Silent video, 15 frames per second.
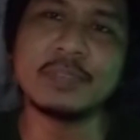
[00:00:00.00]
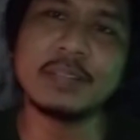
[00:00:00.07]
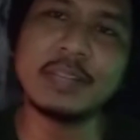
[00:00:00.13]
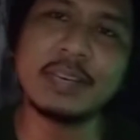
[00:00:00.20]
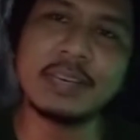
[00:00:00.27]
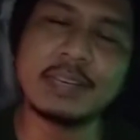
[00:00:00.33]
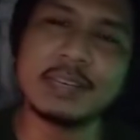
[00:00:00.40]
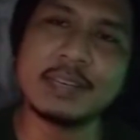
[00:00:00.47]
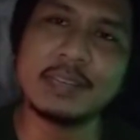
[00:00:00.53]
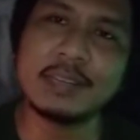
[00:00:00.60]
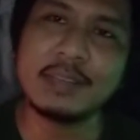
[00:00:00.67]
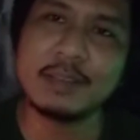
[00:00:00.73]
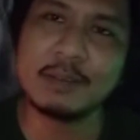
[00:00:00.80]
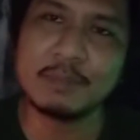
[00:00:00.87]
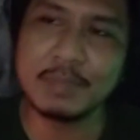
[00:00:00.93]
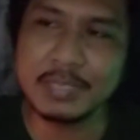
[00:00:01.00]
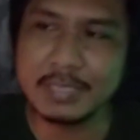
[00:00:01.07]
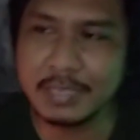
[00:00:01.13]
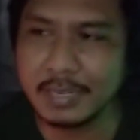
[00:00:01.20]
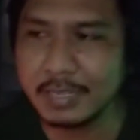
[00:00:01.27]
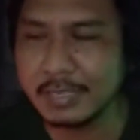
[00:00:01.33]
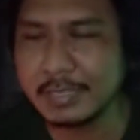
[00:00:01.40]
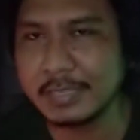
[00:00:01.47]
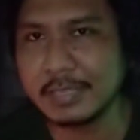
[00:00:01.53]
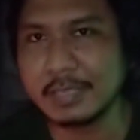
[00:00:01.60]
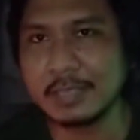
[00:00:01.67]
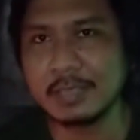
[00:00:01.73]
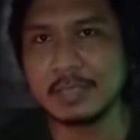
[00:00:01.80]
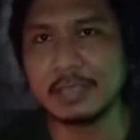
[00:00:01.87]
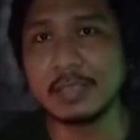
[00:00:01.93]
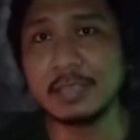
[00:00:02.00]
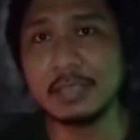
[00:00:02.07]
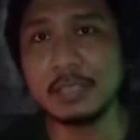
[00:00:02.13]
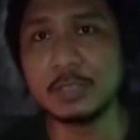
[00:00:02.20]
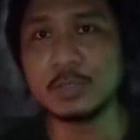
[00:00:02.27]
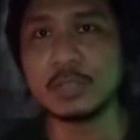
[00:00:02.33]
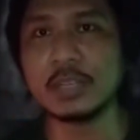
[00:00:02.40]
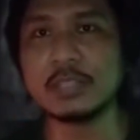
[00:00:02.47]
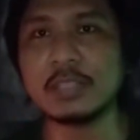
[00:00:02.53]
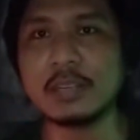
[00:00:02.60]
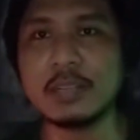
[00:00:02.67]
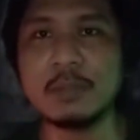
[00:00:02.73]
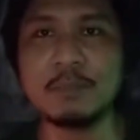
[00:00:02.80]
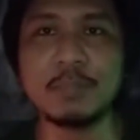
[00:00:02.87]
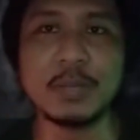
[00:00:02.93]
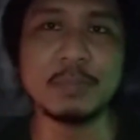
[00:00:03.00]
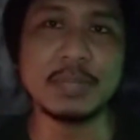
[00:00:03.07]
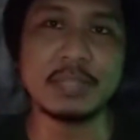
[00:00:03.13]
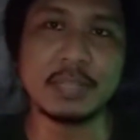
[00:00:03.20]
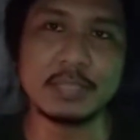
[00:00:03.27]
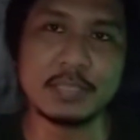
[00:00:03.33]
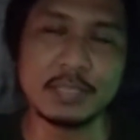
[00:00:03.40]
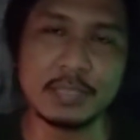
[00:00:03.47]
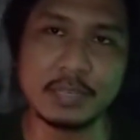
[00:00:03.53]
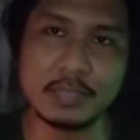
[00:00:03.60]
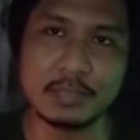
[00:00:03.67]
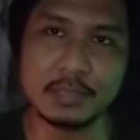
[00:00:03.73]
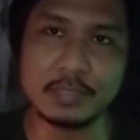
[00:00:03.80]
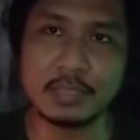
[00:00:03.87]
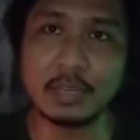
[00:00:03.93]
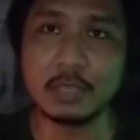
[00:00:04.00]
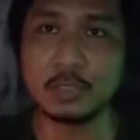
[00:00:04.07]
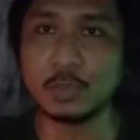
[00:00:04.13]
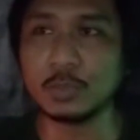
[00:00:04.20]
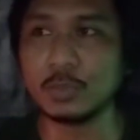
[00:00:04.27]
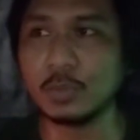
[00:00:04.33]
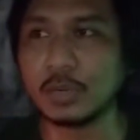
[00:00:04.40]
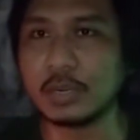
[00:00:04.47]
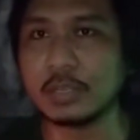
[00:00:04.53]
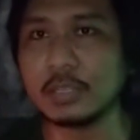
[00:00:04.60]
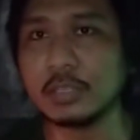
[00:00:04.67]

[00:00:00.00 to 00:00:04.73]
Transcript: Lah masalahnya ini juga terimplementasikan secara struktural.